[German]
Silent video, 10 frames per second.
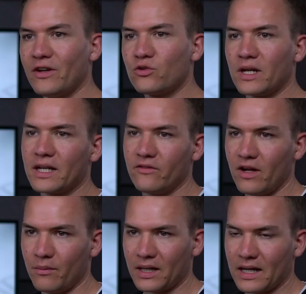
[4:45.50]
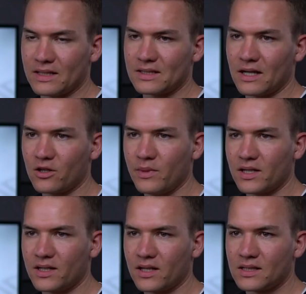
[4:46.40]
Wenn du dein Gewerbe gerade erst
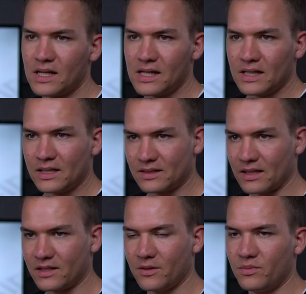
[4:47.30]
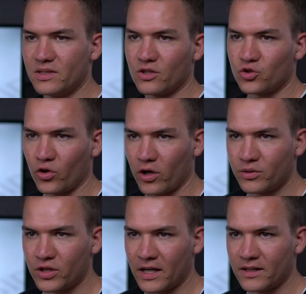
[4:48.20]
angemeldet hast, ist das eben dieser
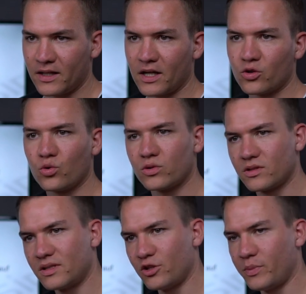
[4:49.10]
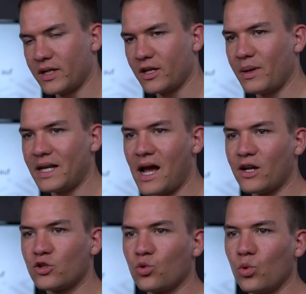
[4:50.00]
Steuerbescheid, der dann kurze Zeit später bei dir
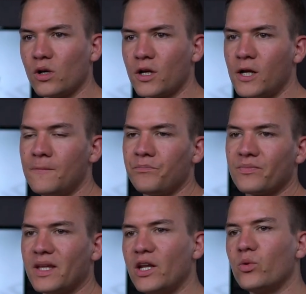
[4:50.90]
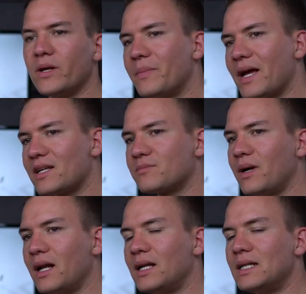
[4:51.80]
eintrudelt den du eben
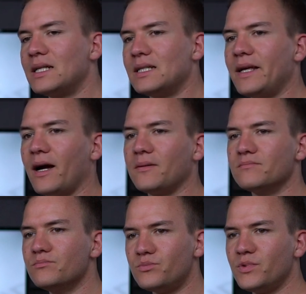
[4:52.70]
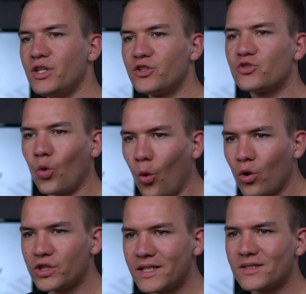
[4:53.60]
erstmal ja, nicht zu
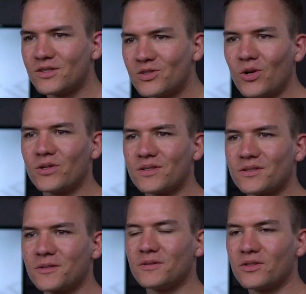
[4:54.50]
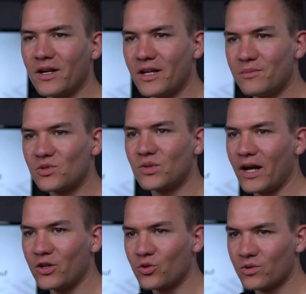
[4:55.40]
hoch schätzen solltest, sondern eben zu
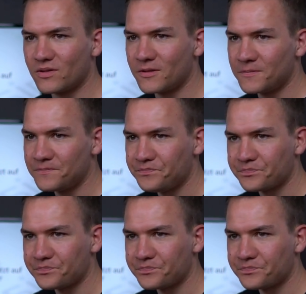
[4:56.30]
deinen Gunsten